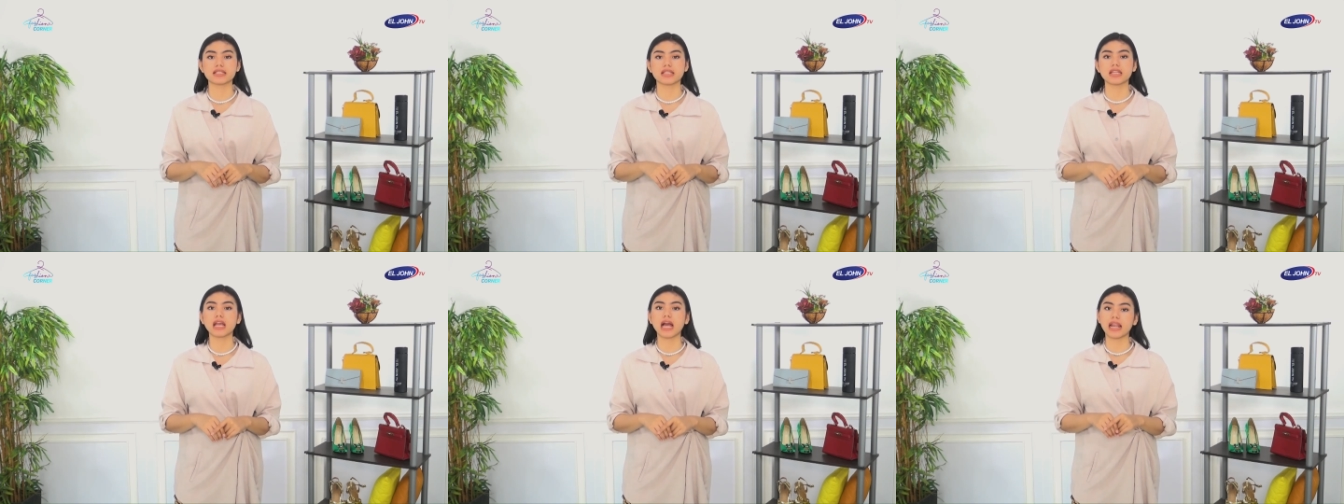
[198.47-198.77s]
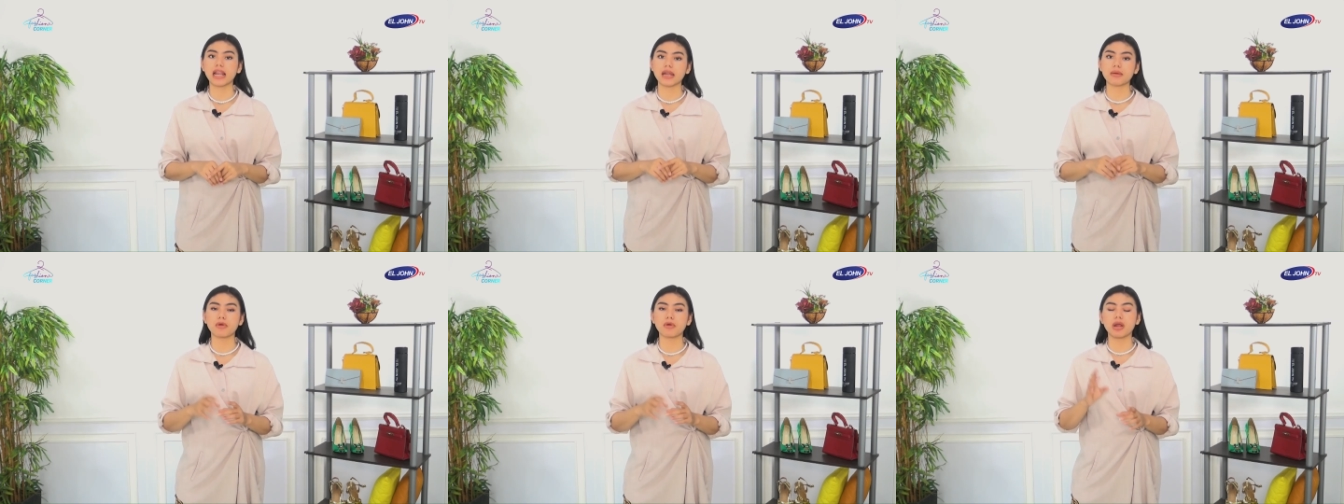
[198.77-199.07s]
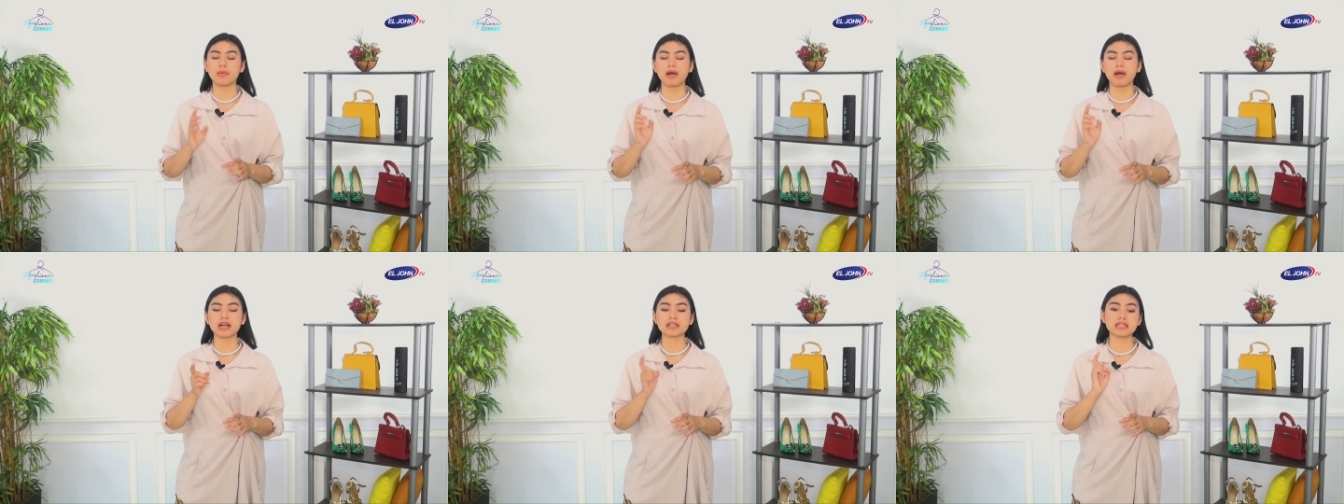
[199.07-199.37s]
Jadi kalian
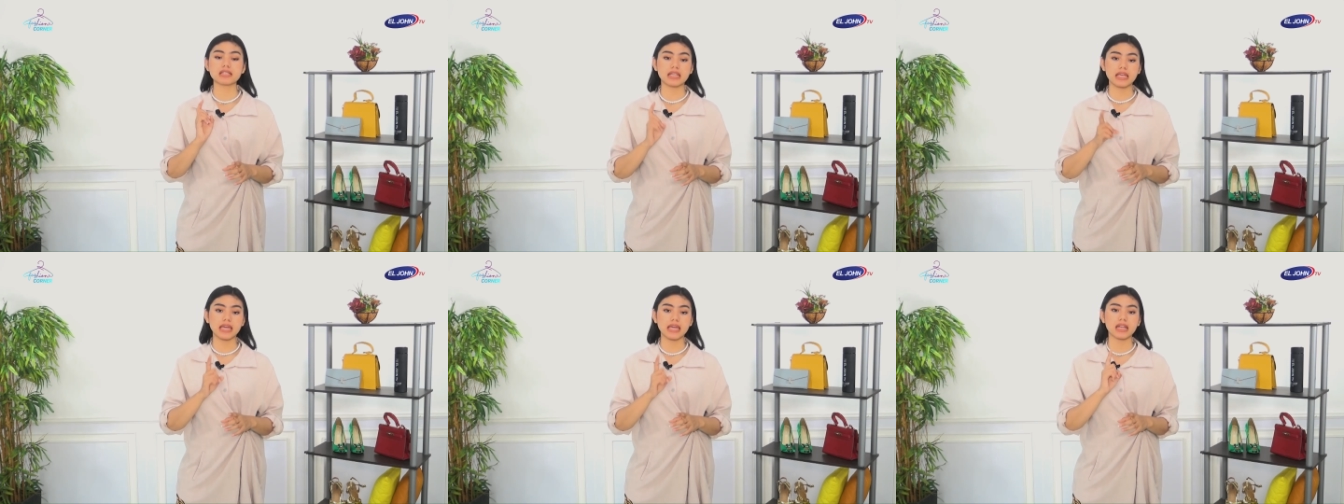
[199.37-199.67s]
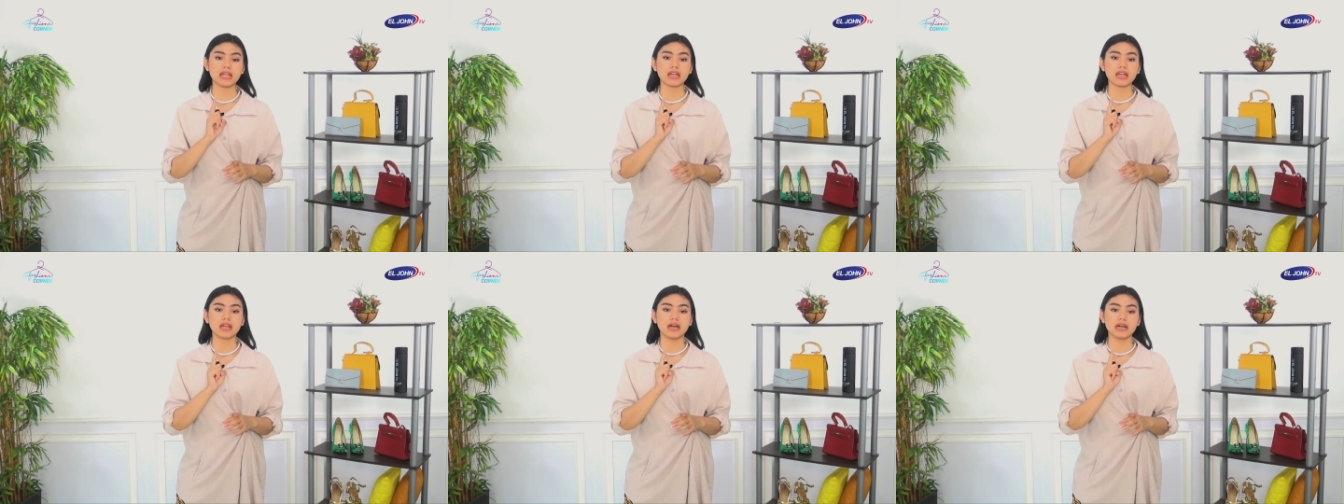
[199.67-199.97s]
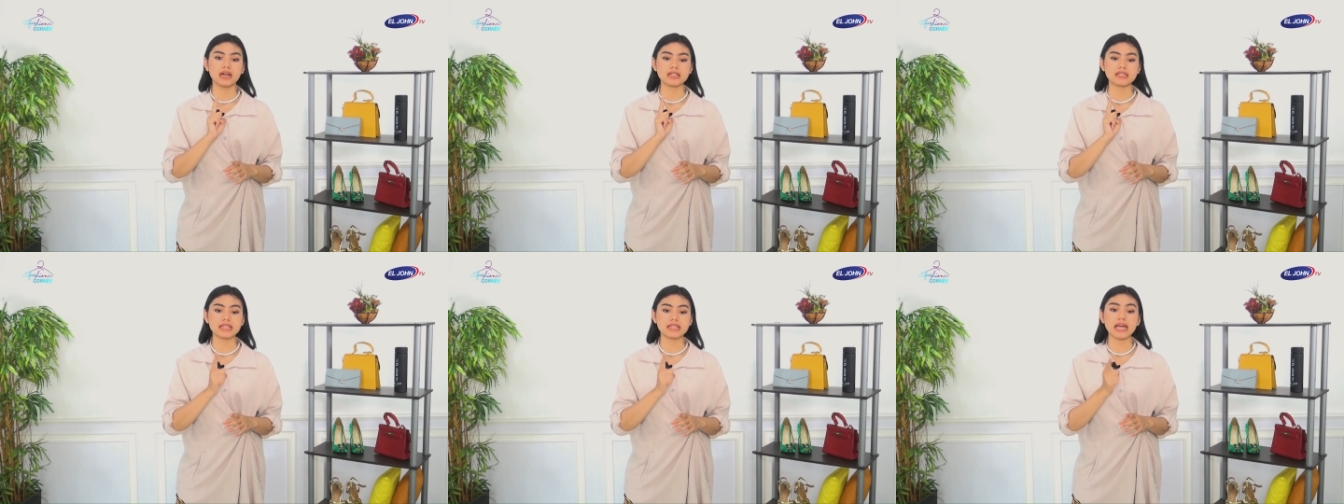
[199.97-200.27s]
boleh banget jadiin
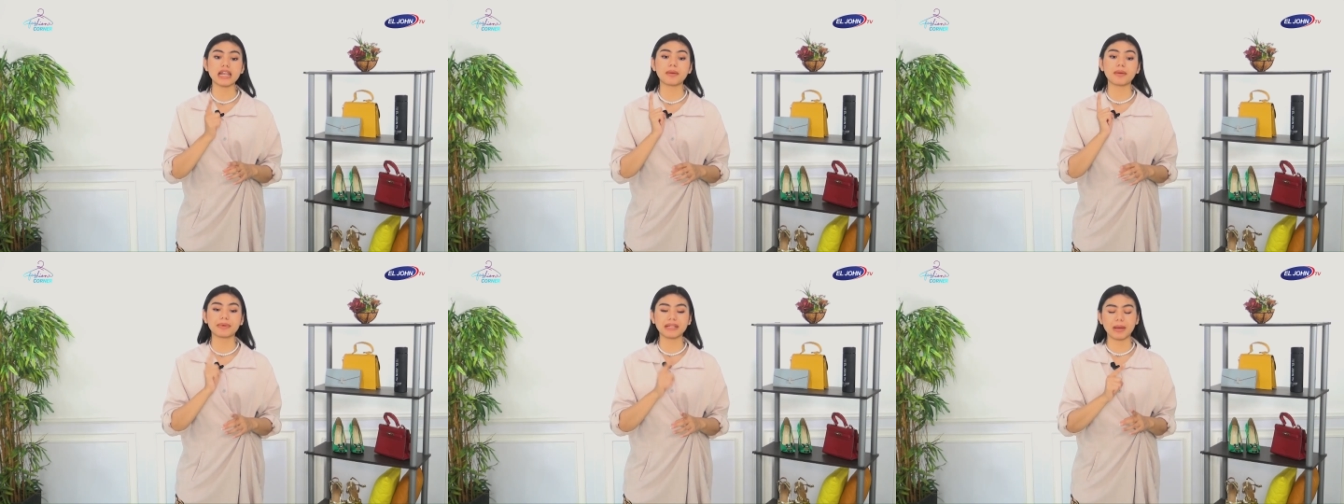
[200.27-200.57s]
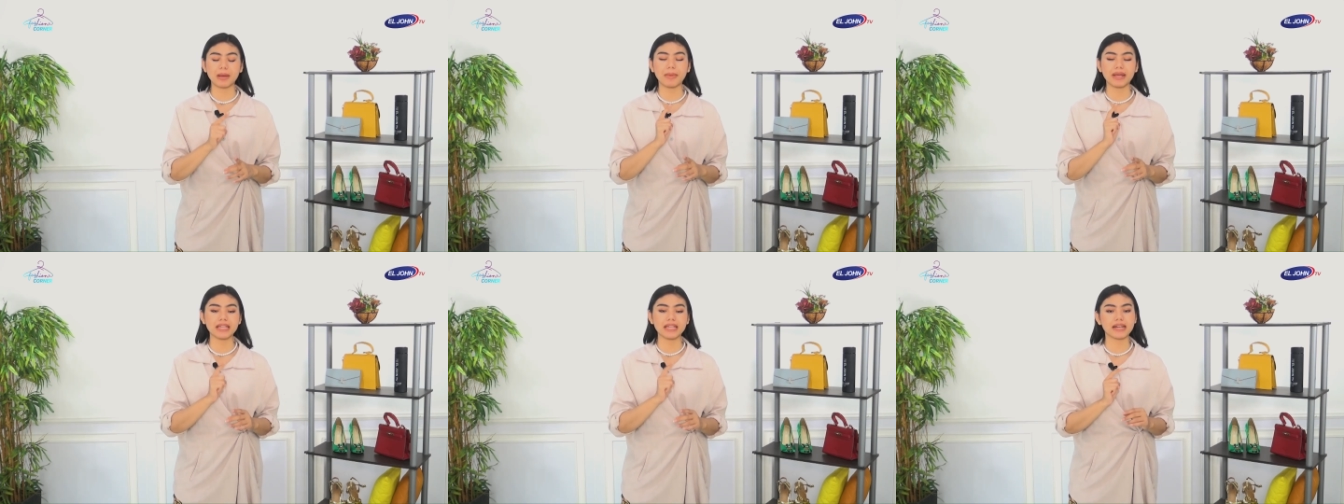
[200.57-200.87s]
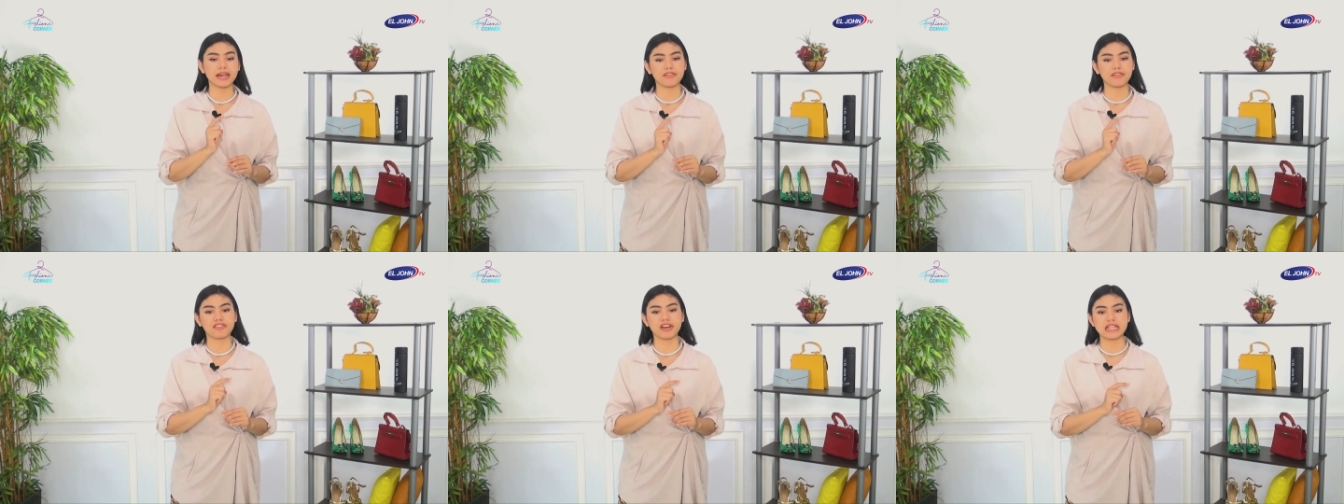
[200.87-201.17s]
uh, style yang pertama
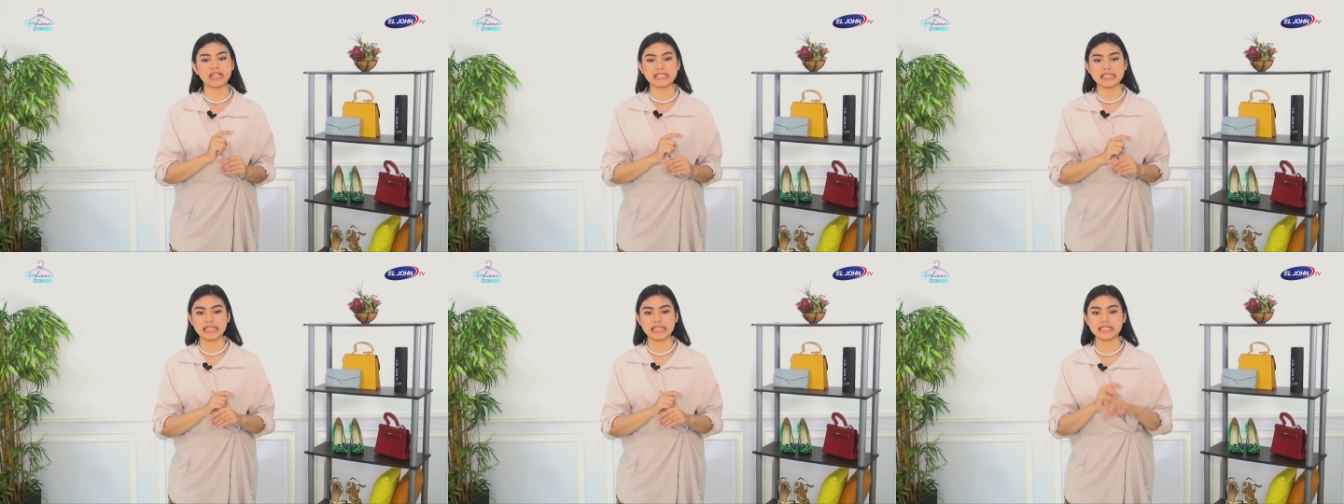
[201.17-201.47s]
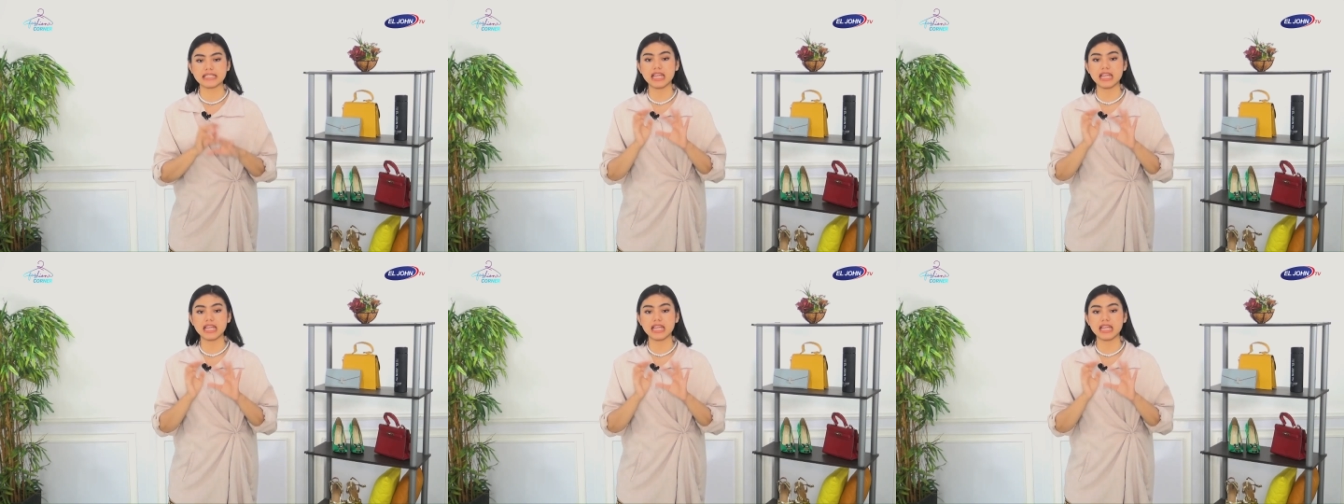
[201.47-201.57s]
ini referensi.